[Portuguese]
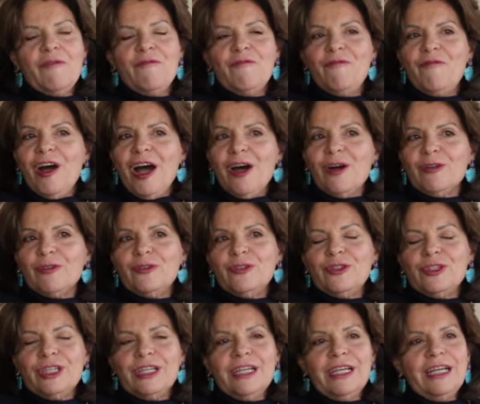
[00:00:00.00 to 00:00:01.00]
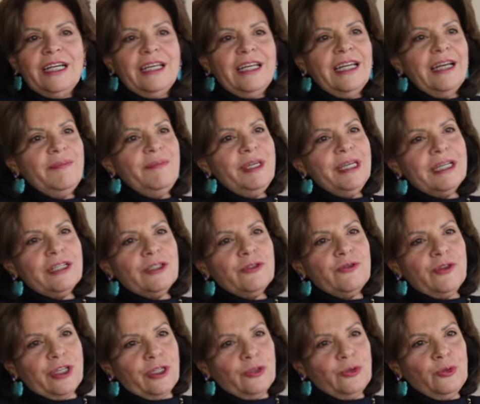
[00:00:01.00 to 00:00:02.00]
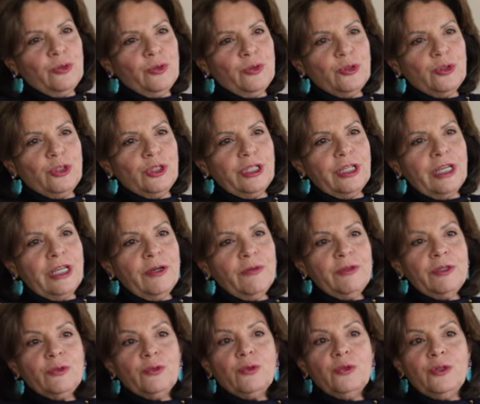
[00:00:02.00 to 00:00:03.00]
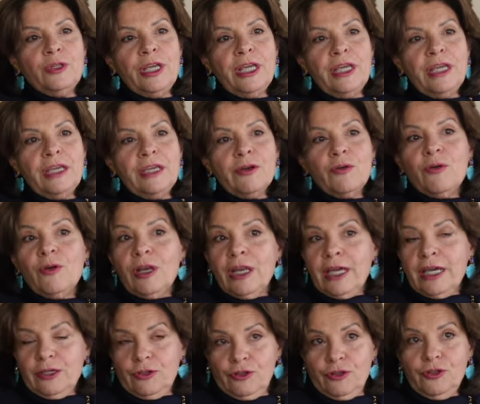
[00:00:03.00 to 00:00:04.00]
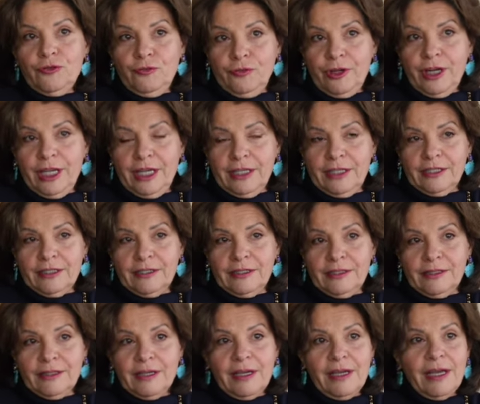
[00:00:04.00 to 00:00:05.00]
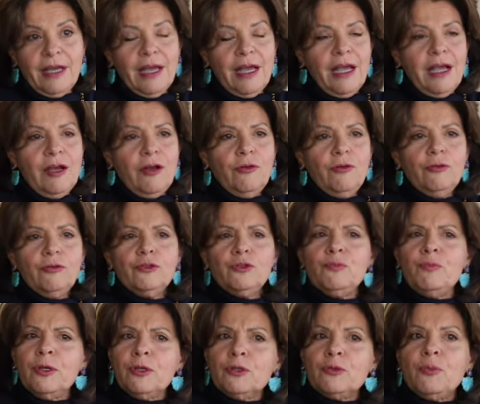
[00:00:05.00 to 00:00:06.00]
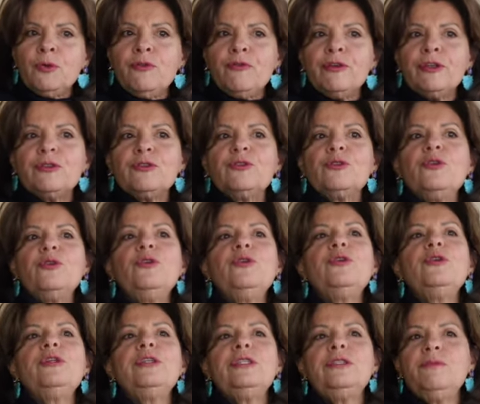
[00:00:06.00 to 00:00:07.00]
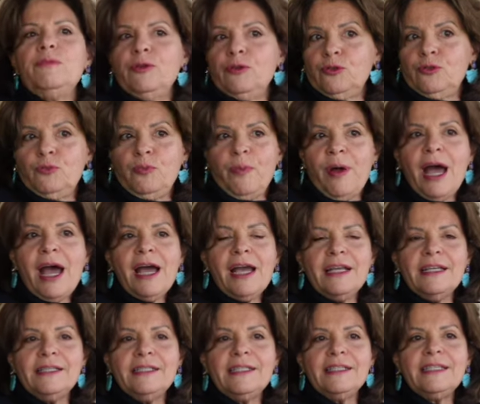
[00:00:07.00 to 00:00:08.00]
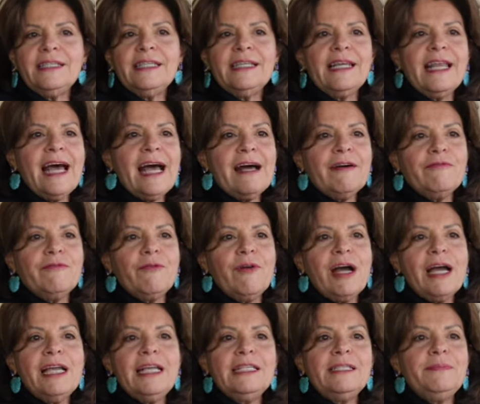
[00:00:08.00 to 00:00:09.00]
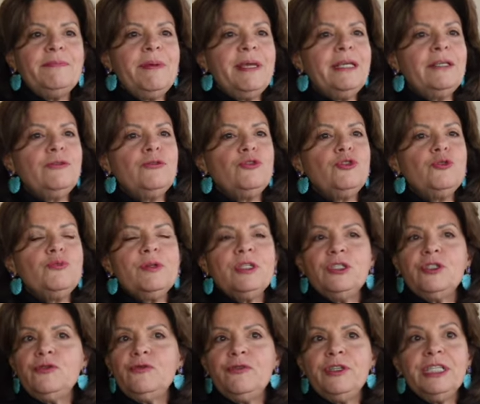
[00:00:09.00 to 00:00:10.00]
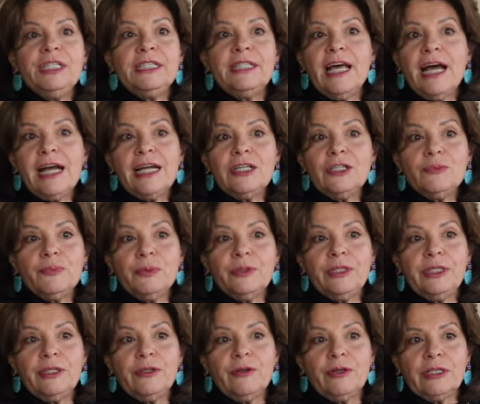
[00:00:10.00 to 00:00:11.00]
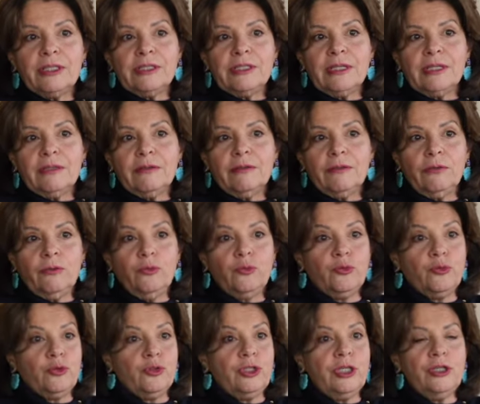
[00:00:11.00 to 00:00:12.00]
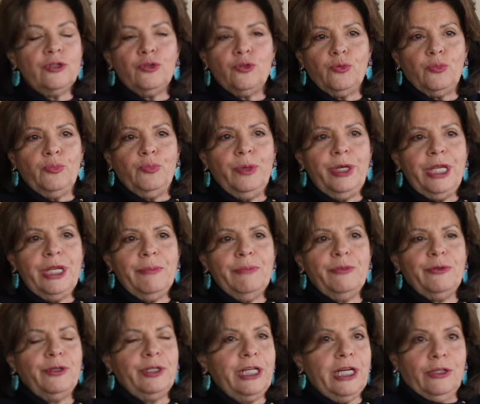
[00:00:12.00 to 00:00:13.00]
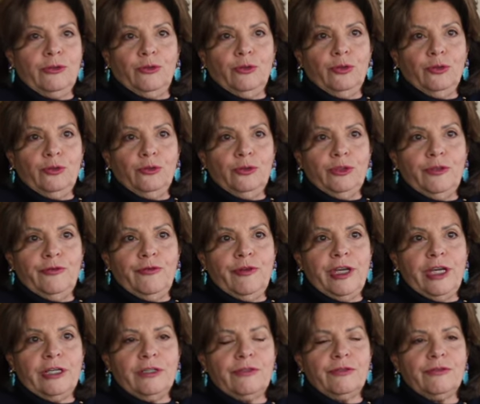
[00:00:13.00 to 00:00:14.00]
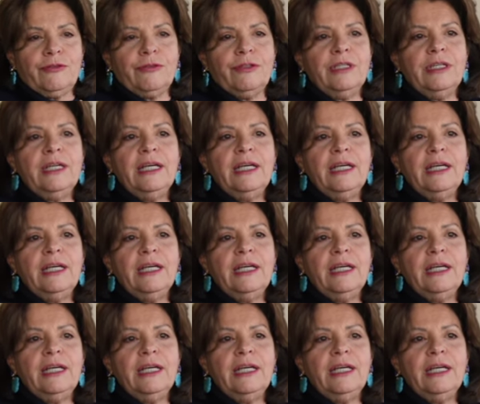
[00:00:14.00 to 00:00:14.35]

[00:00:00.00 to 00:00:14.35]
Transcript: Valde, na minha juventude eu estudei em colégio de freiras. Os meus professores, meus pais ensinavam a respeito de uma divindade poderosa, um ser supremo, criador do universo.